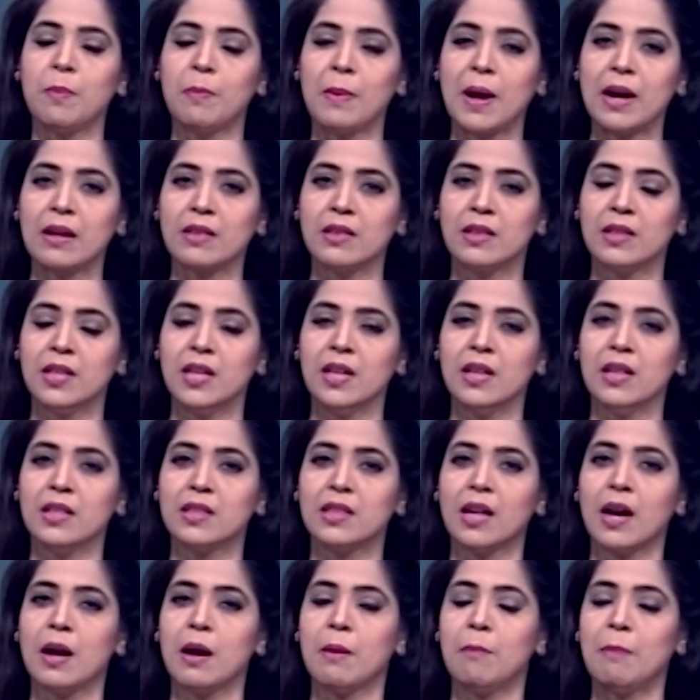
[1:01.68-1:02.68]
যে প্রার্থী
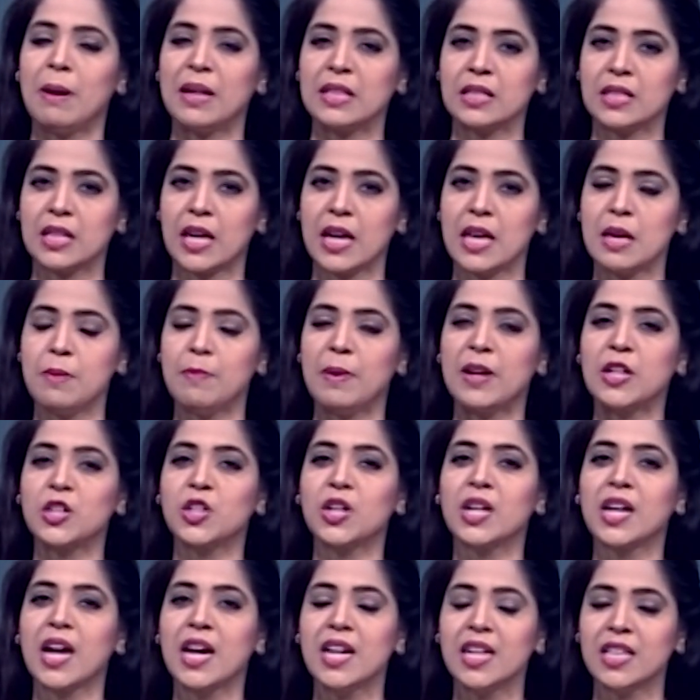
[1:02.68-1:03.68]
তা বাছাই বা
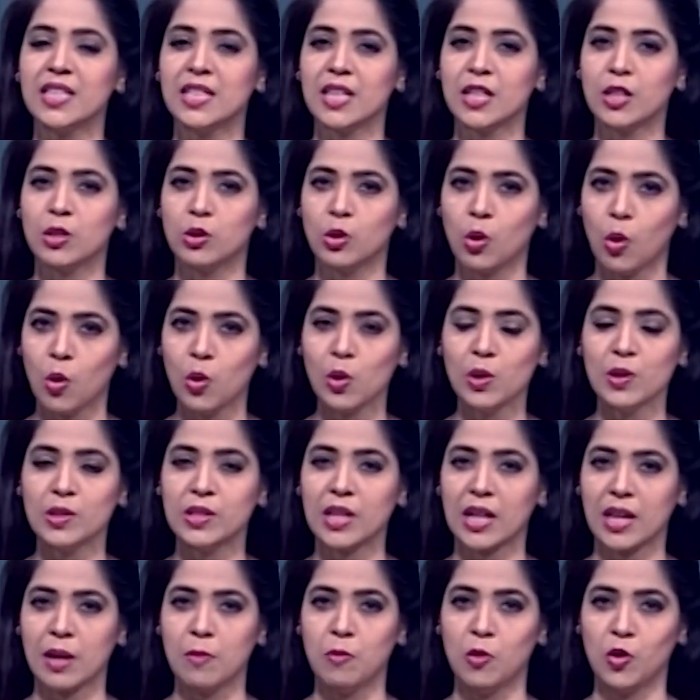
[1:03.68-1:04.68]
সেখানে যে দল
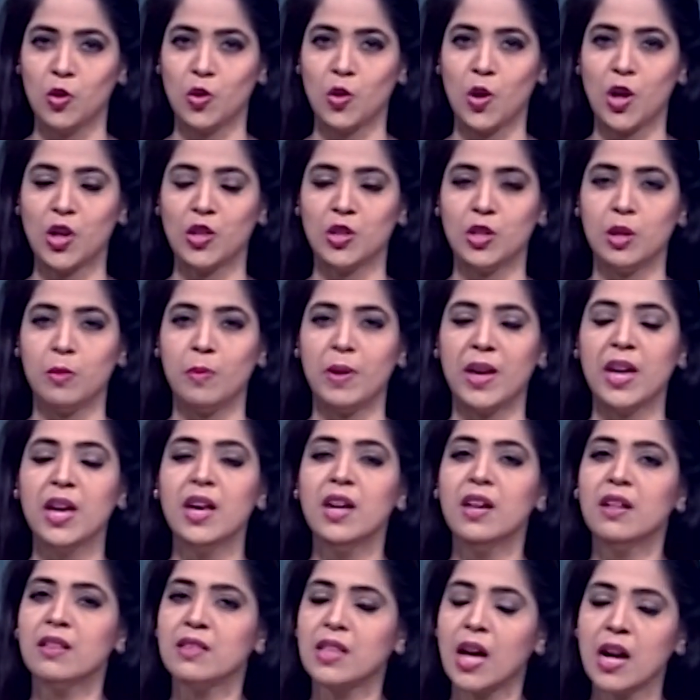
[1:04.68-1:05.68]
যাকে মনোনয়ন দিবে
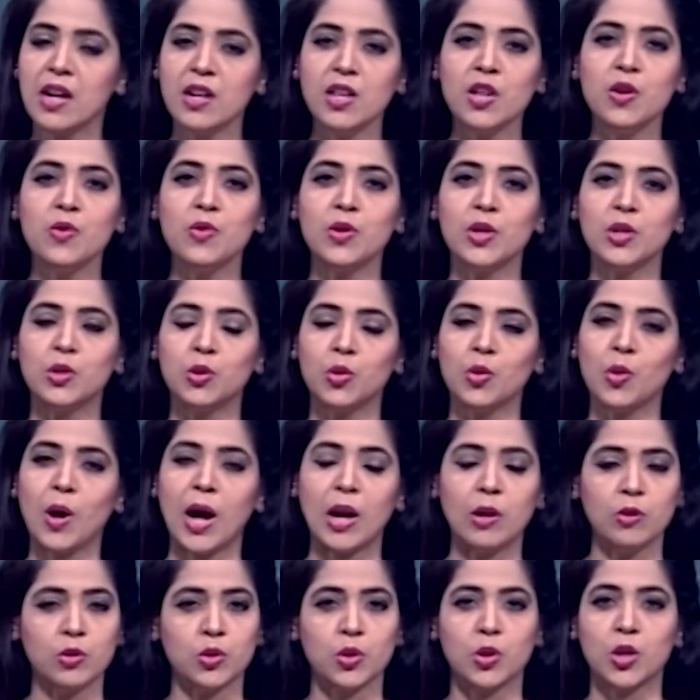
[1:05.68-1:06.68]
তা নিয়েও কিছু
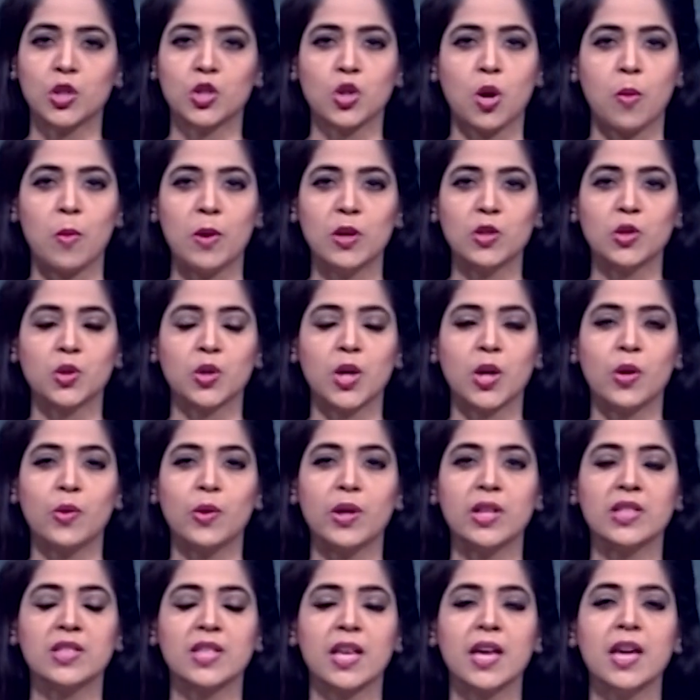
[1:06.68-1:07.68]
আলোচনা সমালোচনা
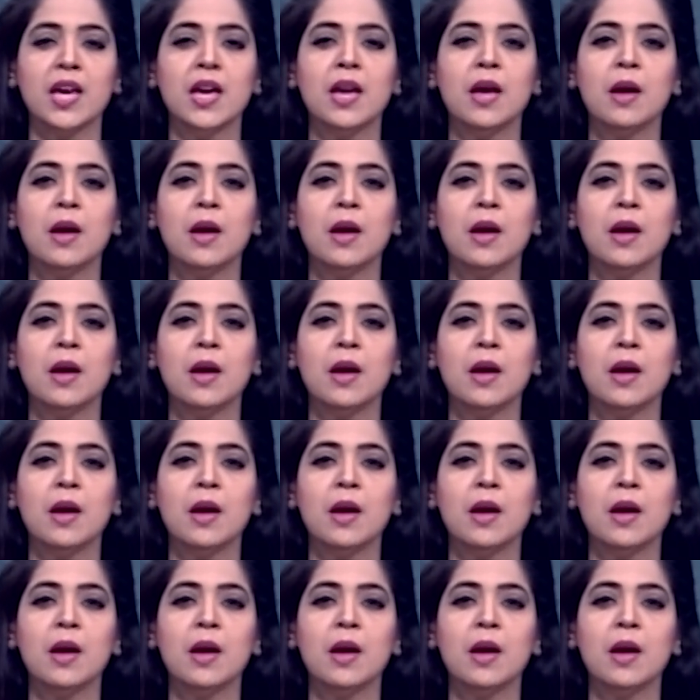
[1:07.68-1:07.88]
রয়েছে